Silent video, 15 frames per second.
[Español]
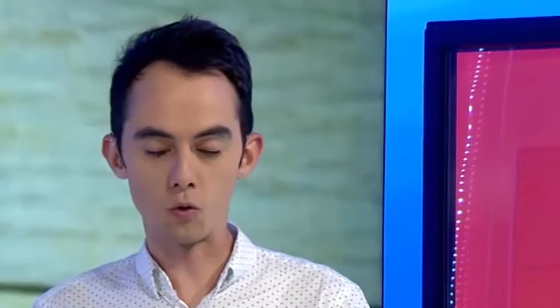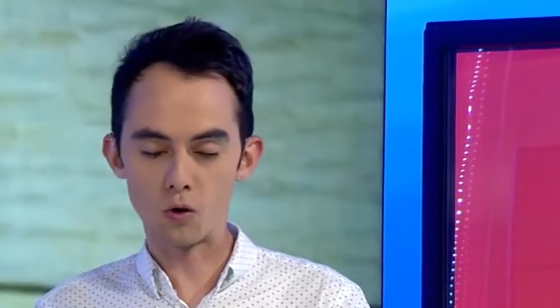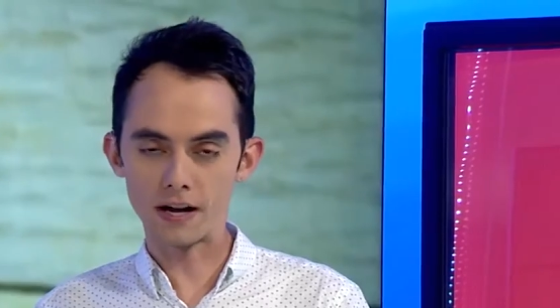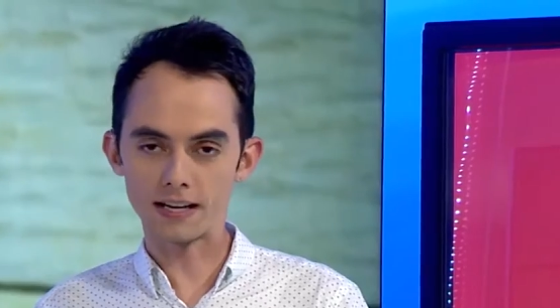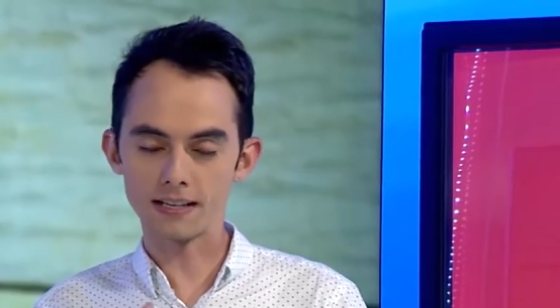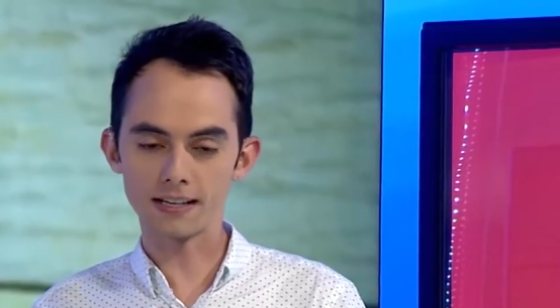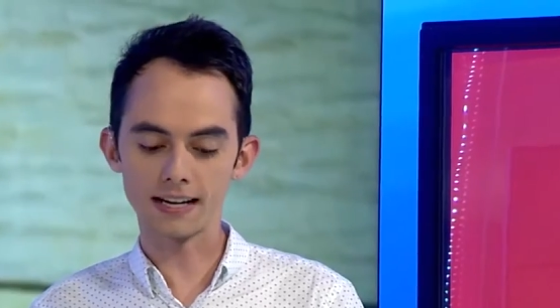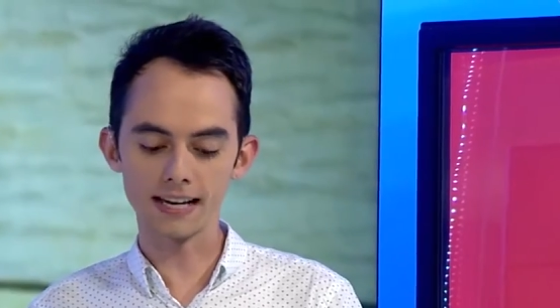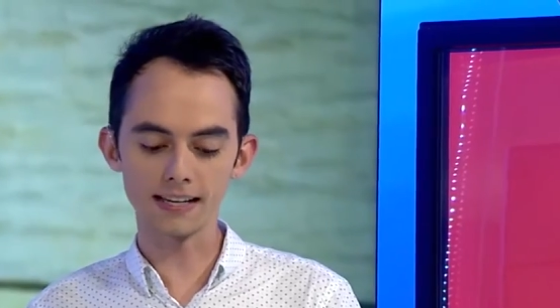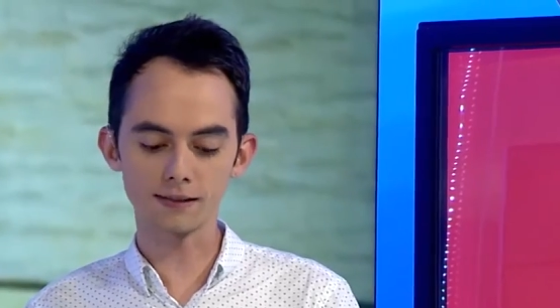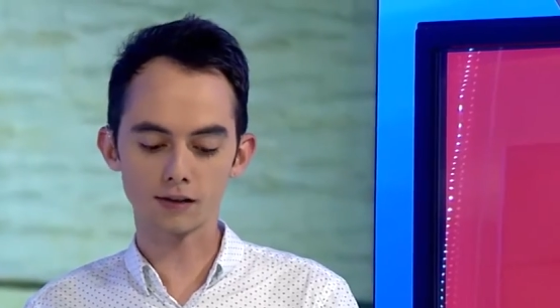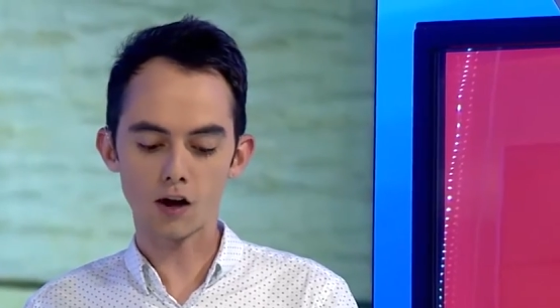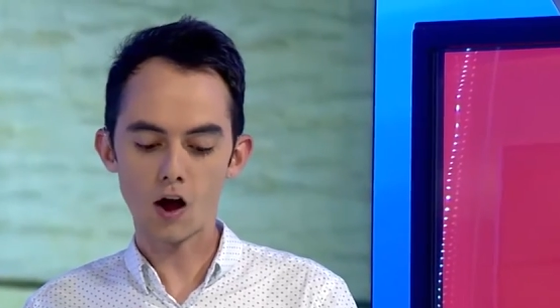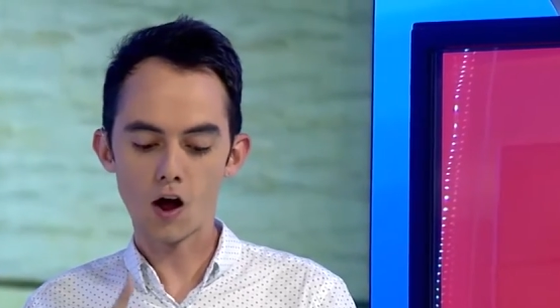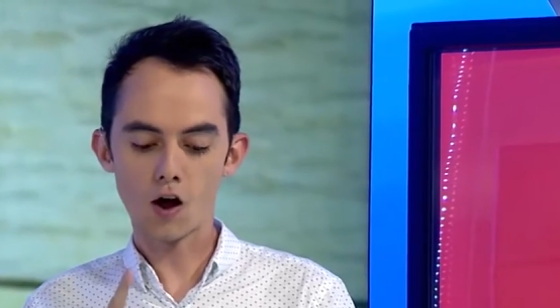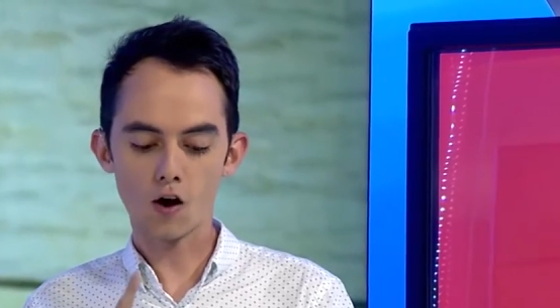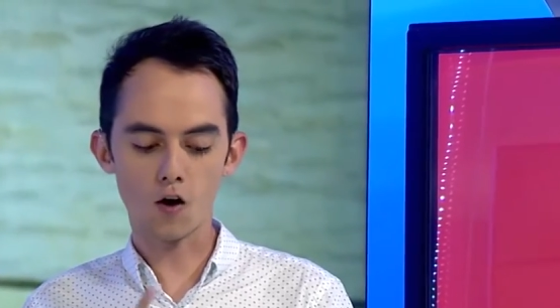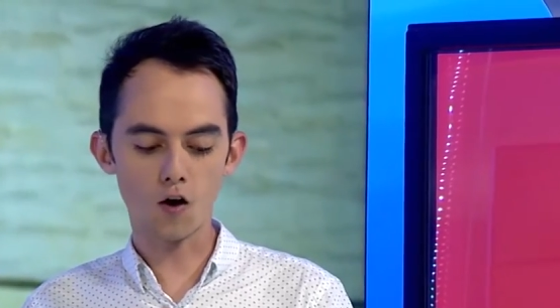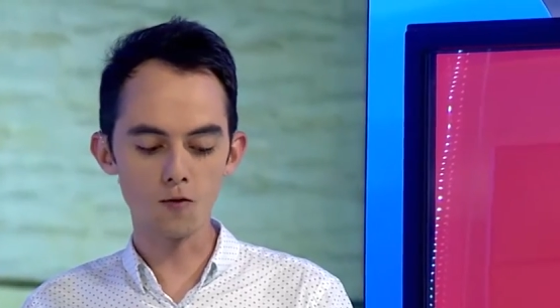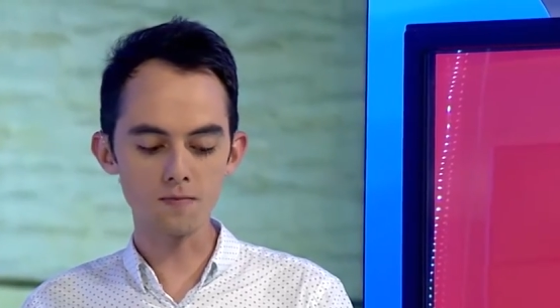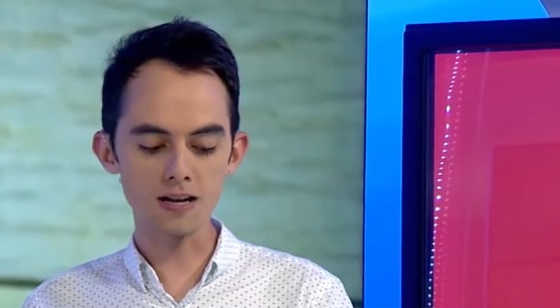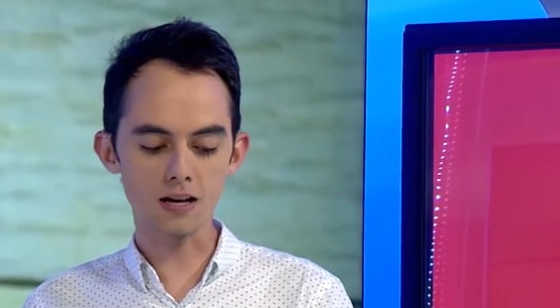o en inglés
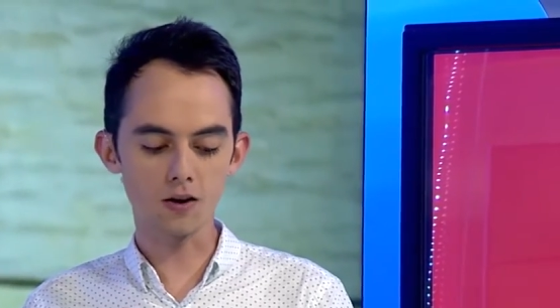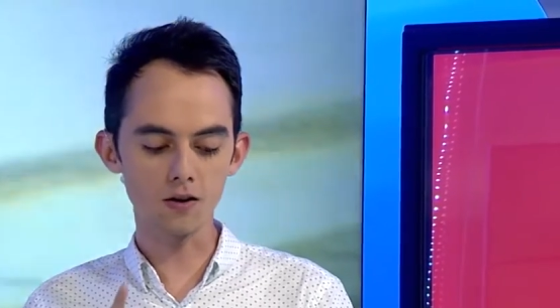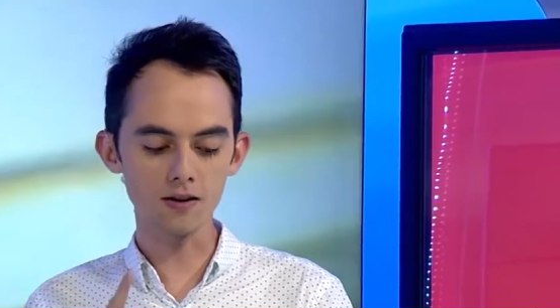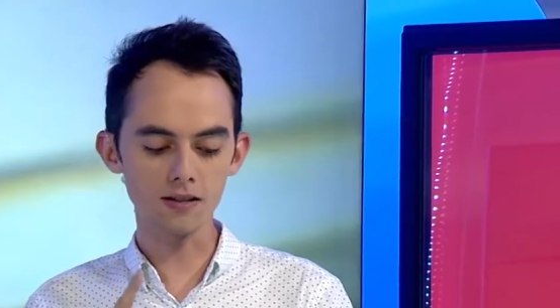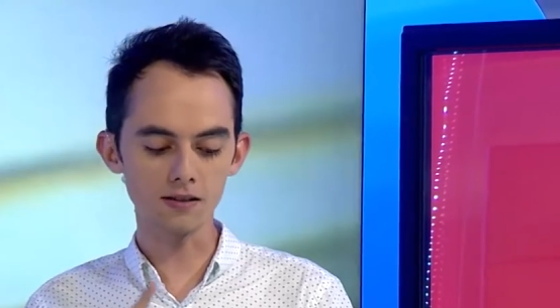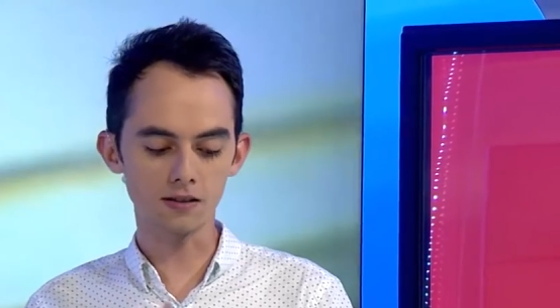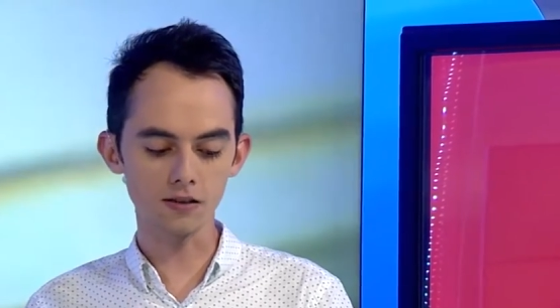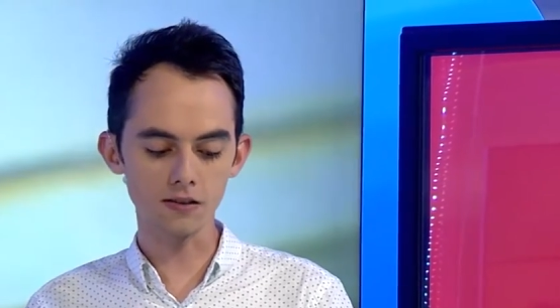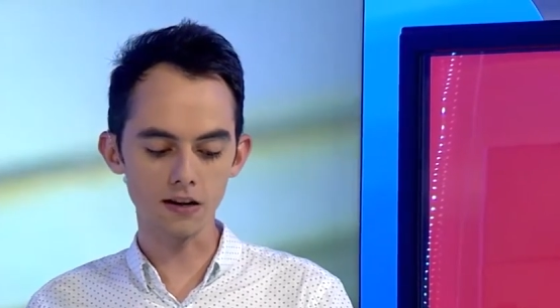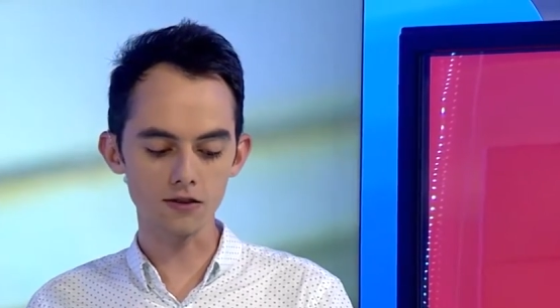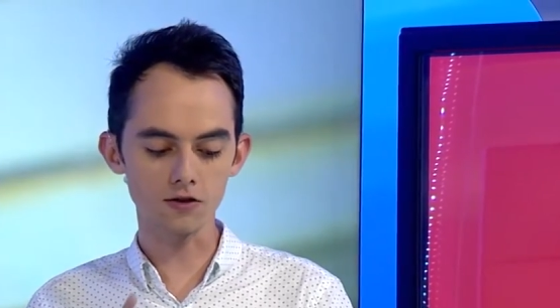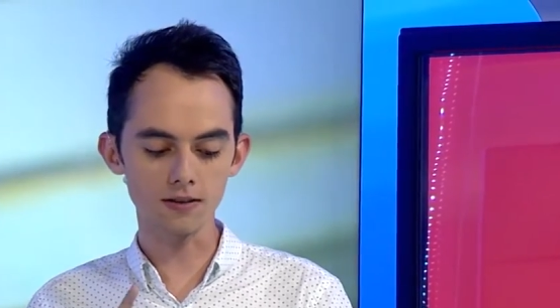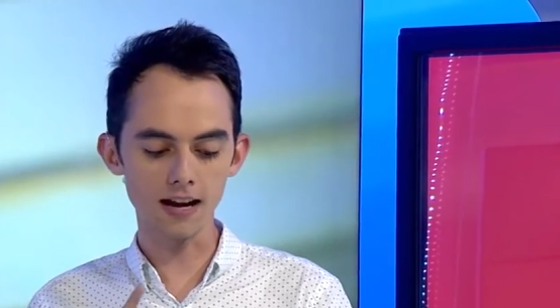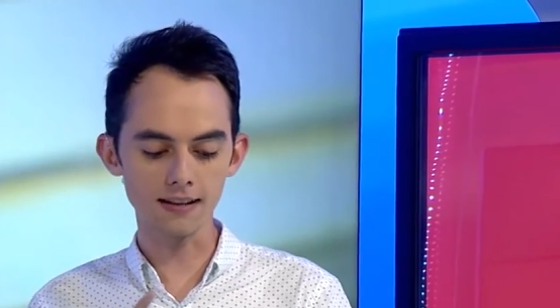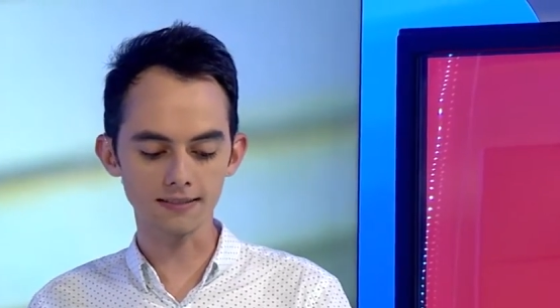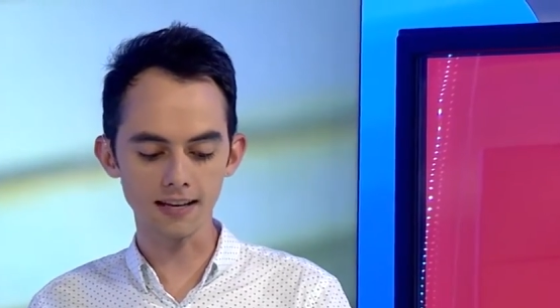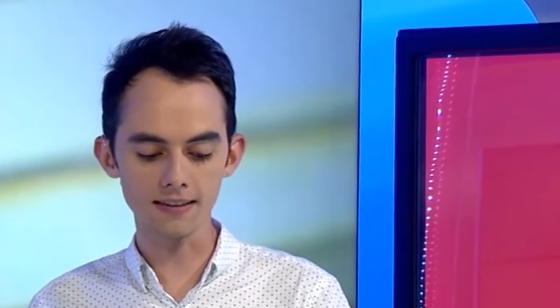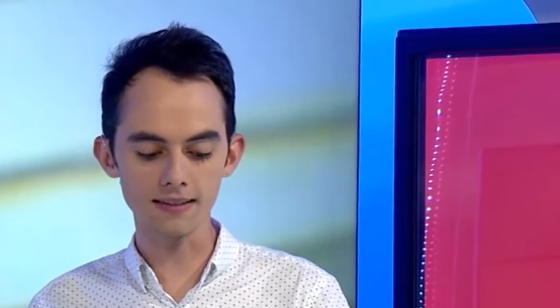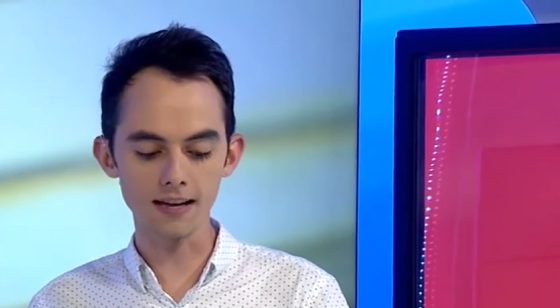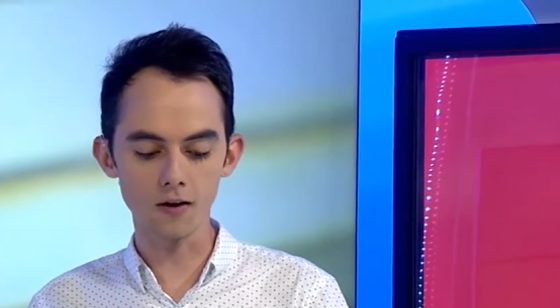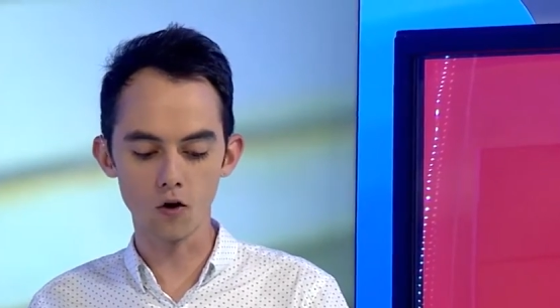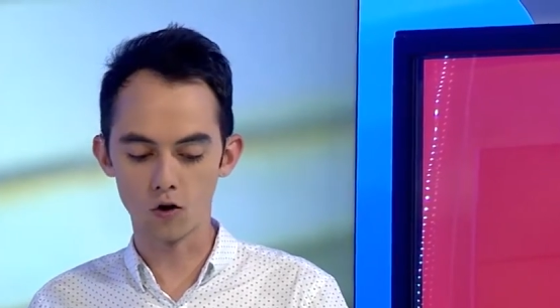Comic Con International San
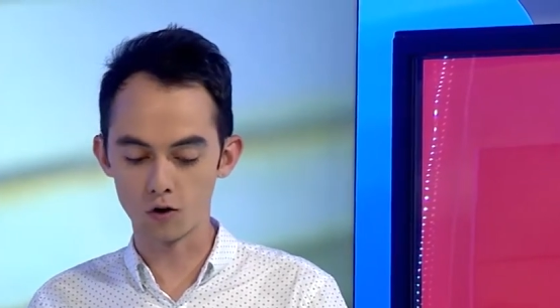Diego,